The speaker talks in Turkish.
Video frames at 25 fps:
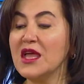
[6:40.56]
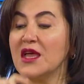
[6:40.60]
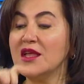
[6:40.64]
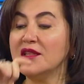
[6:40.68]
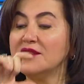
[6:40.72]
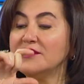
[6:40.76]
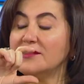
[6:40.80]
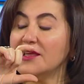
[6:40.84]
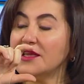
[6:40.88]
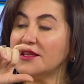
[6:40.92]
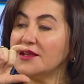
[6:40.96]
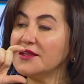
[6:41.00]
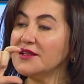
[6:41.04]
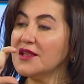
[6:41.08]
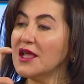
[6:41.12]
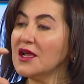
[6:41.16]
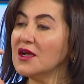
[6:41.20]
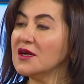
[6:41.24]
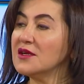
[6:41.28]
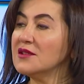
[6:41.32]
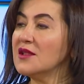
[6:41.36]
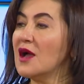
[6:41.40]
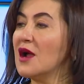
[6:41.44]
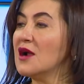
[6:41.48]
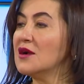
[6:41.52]
deri ne
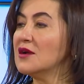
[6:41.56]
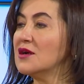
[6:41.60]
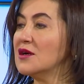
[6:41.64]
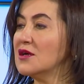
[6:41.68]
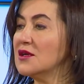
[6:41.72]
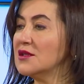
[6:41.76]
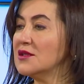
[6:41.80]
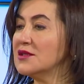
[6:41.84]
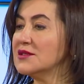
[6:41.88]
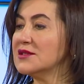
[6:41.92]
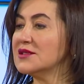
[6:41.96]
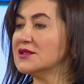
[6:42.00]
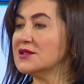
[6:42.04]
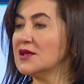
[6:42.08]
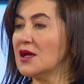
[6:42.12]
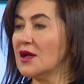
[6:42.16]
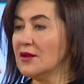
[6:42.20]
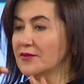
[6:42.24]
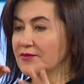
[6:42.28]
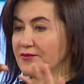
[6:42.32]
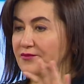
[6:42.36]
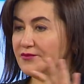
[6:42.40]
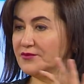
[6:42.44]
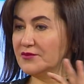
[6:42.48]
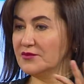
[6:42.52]
kadar
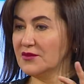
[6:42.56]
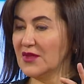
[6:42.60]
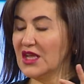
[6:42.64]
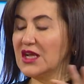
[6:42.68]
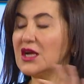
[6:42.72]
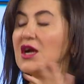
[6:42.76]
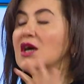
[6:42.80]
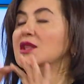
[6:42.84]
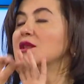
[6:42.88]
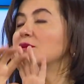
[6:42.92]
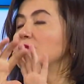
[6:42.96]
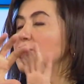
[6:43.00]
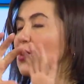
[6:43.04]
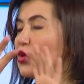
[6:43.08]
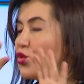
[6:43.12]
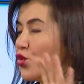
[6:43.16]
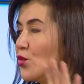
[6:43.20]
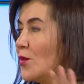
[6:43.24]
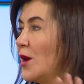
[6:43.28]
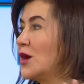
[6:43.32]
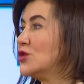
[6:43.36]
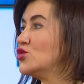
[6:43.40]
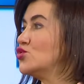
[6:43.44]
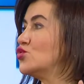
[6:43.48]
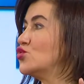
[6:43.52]
kalınsa kalın bir
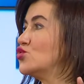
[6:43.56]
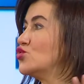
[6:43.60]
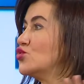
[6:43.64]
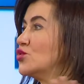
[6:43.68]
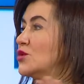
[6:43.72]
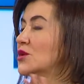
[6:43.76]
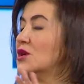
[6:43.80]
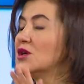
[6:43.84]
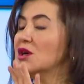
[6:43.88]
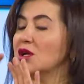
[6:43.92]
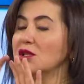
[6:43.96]
kumaş düşünün.